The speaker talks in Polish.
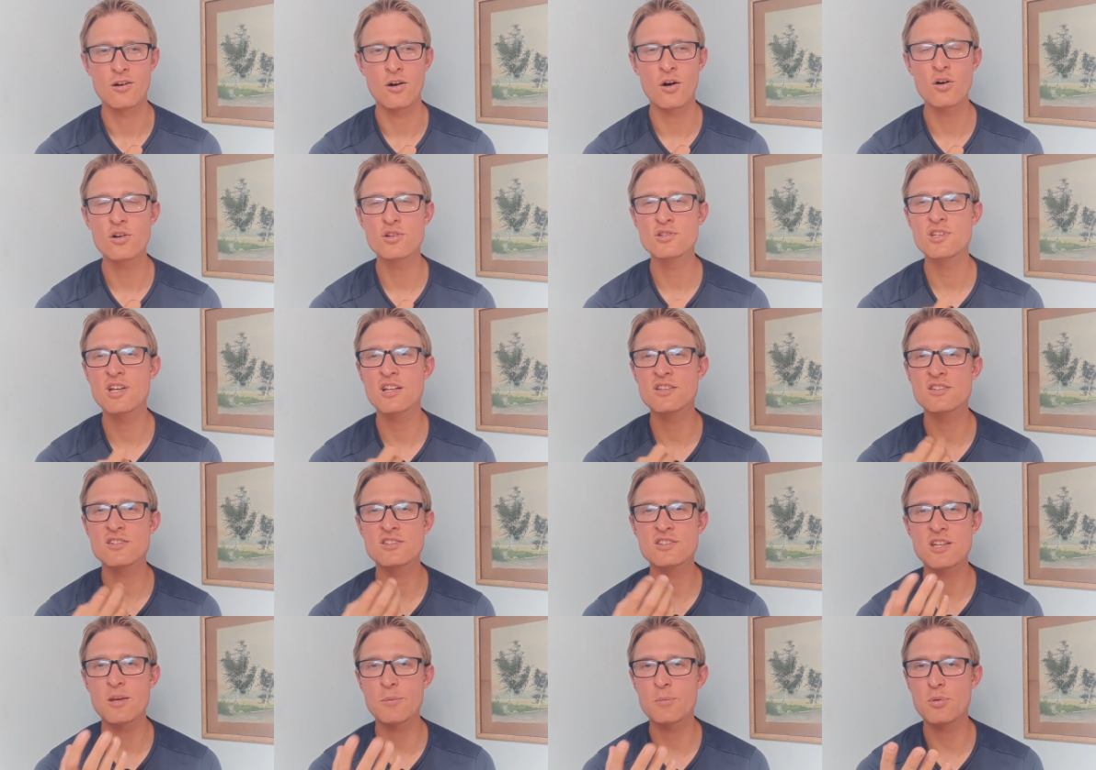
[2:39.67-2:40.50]

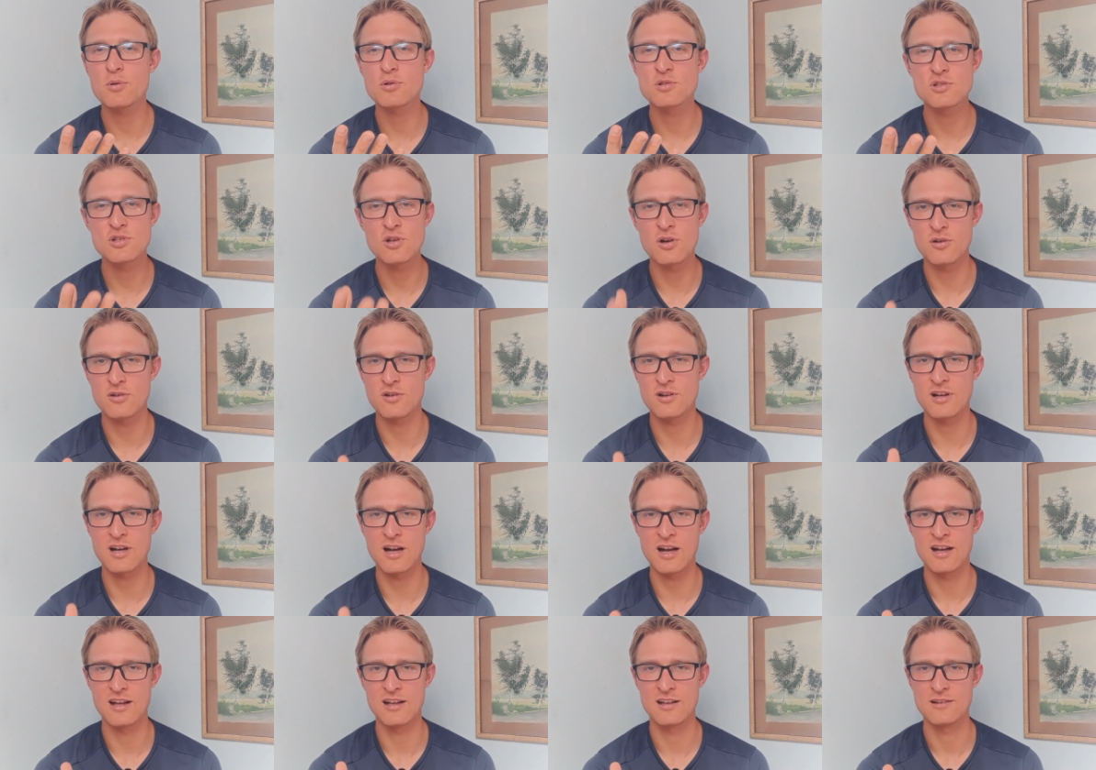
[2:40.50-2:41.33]
Ojciec cię
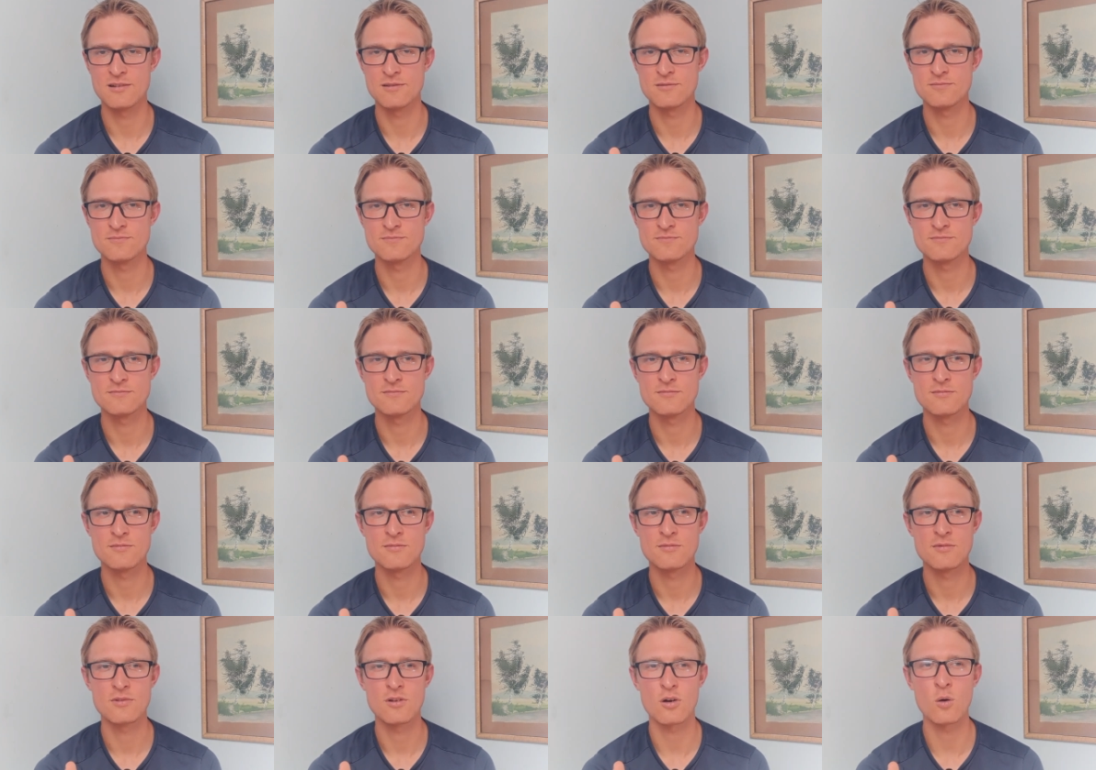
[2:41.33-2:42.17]
pociąga,
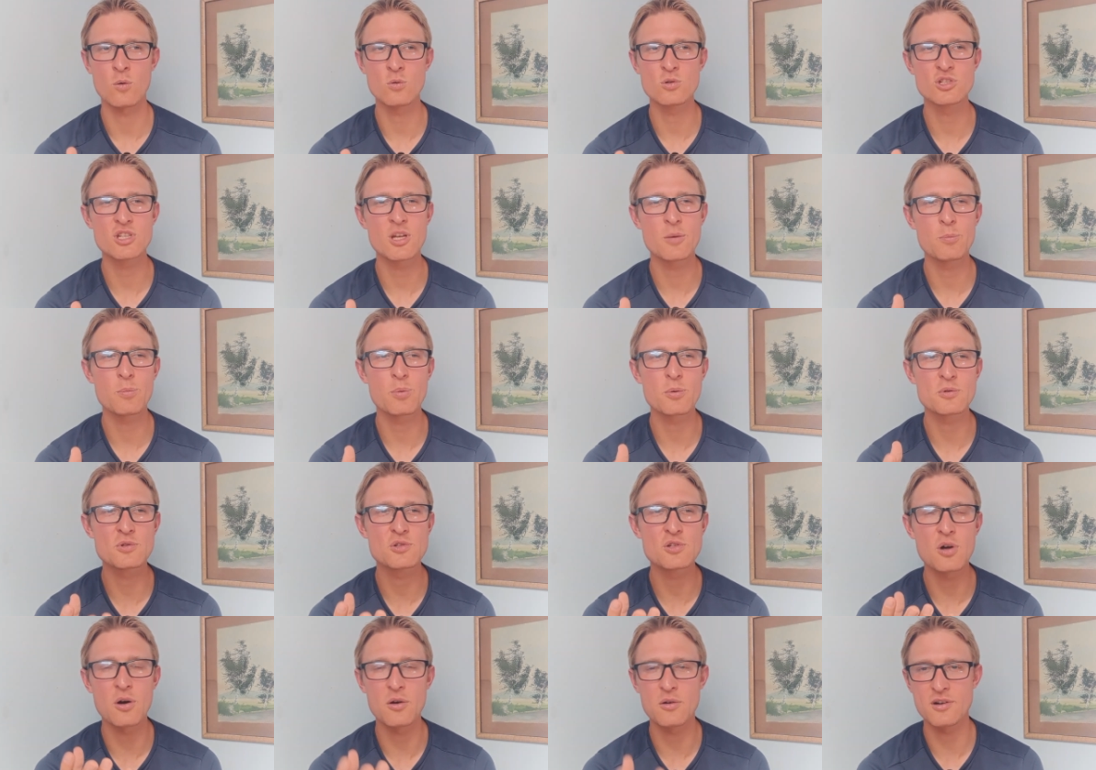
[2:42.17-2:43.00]
on cię
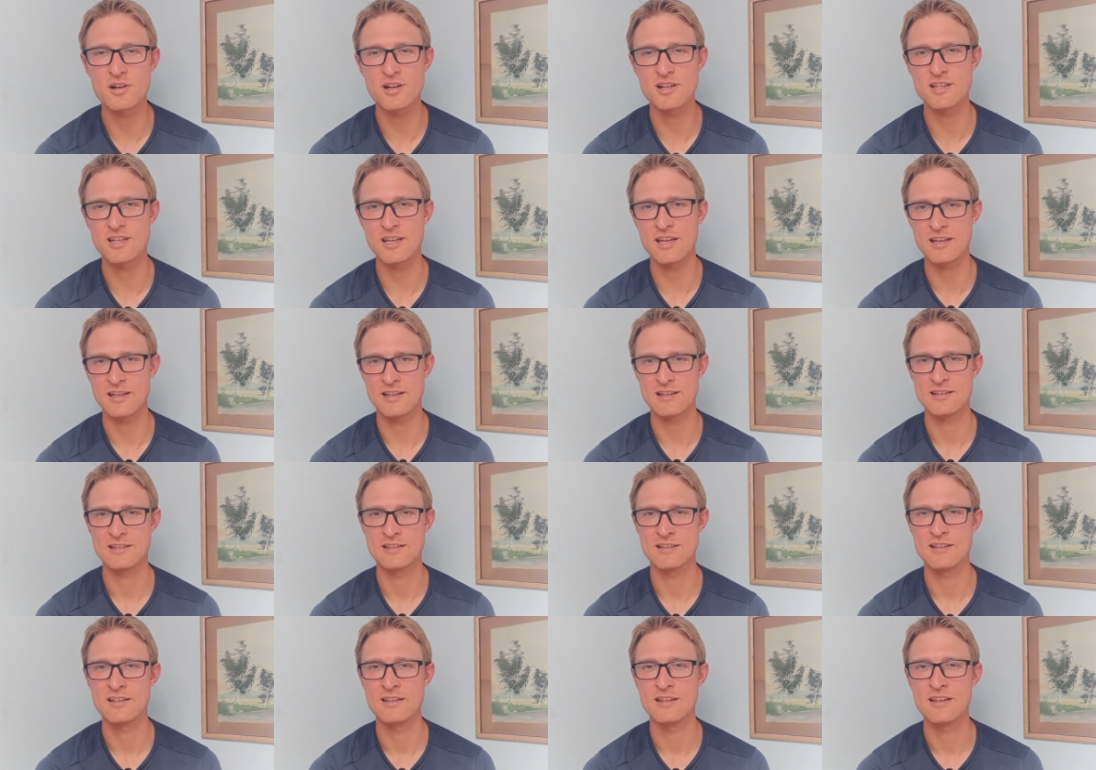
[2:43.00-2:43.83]
pociągnie,
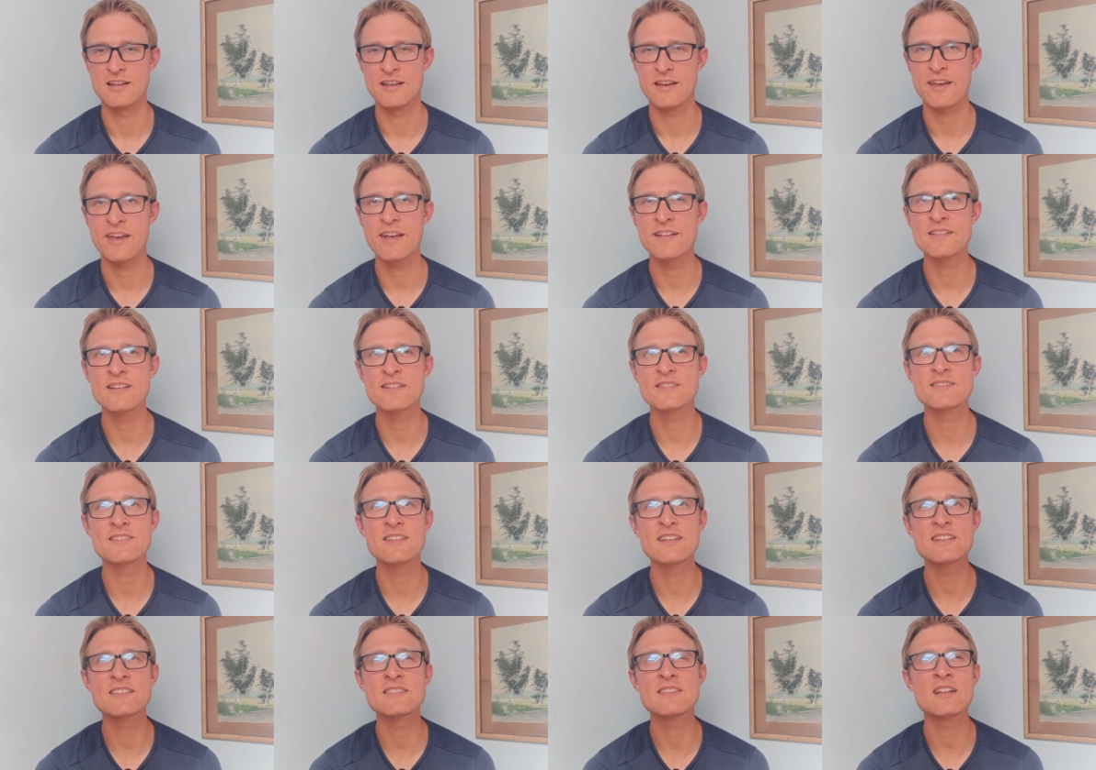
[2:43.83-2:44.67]
kiedy
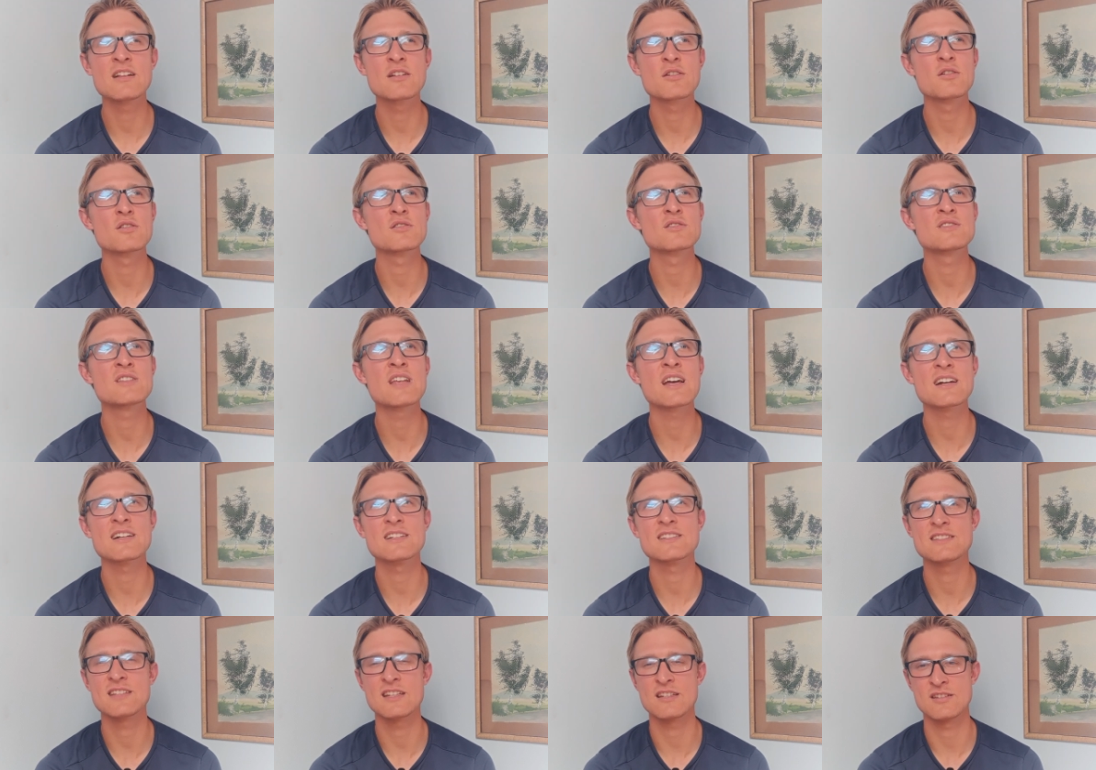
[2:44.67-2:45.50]
ty tylko
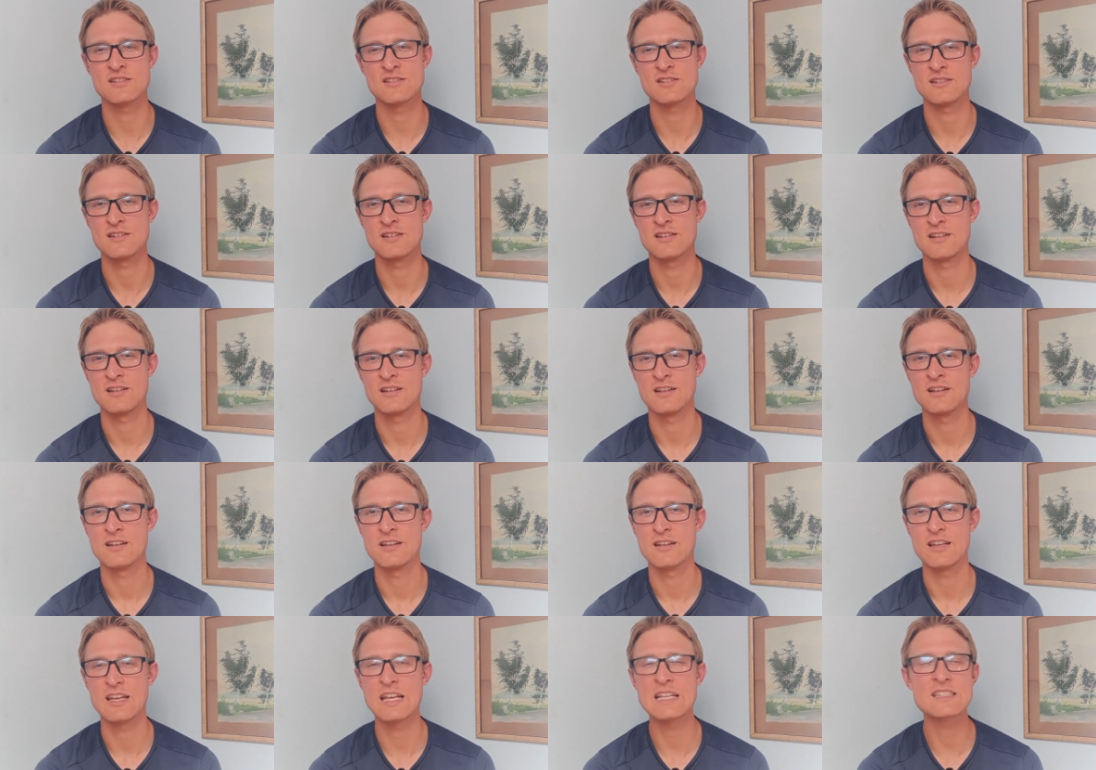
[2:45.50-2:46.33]
zechcesz
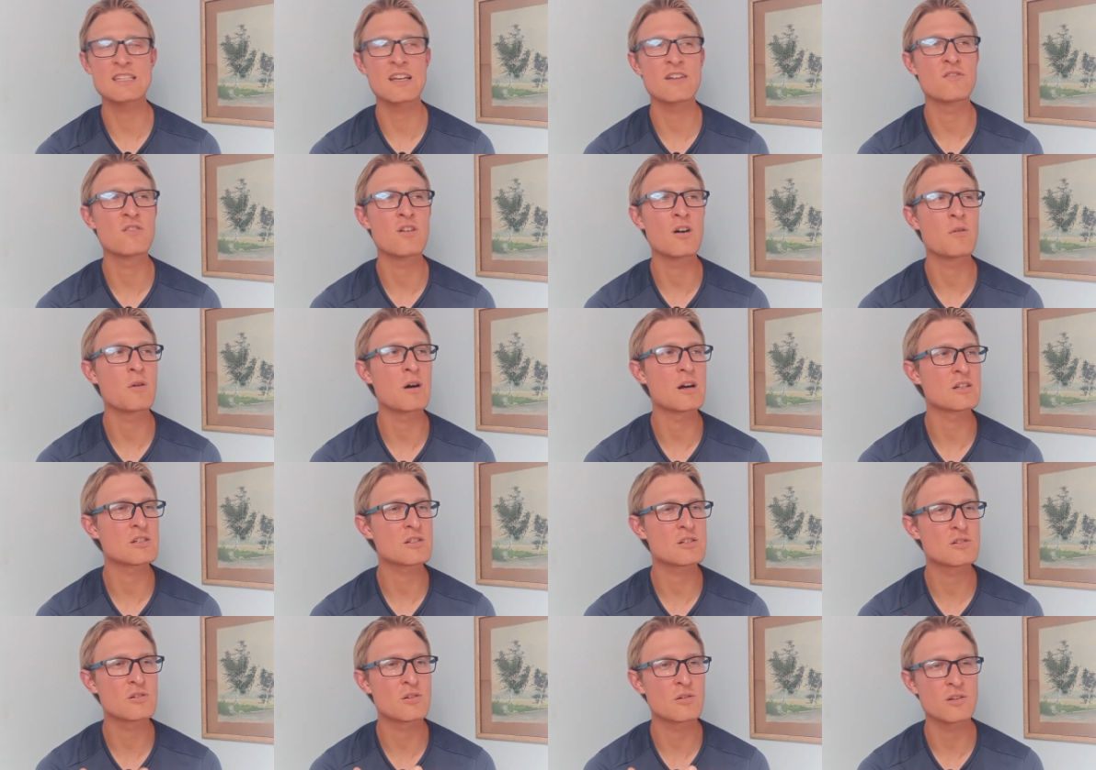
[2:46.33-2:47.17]
i
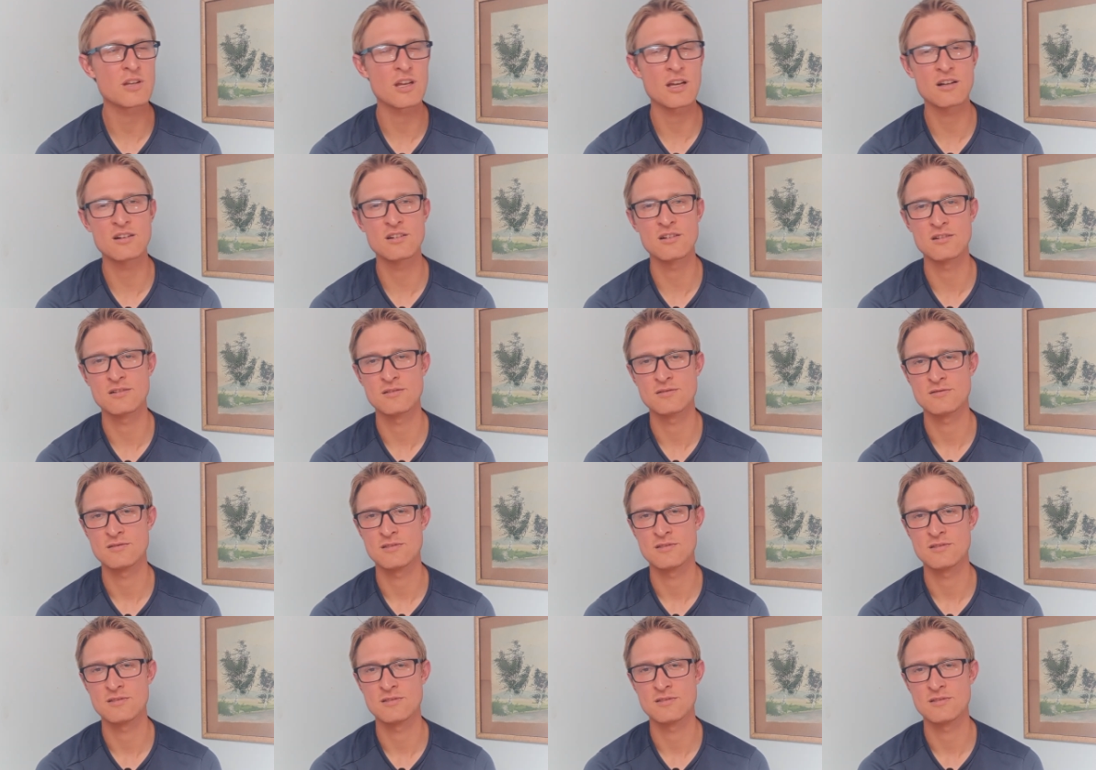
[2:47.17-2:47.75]
zawołasz do niego.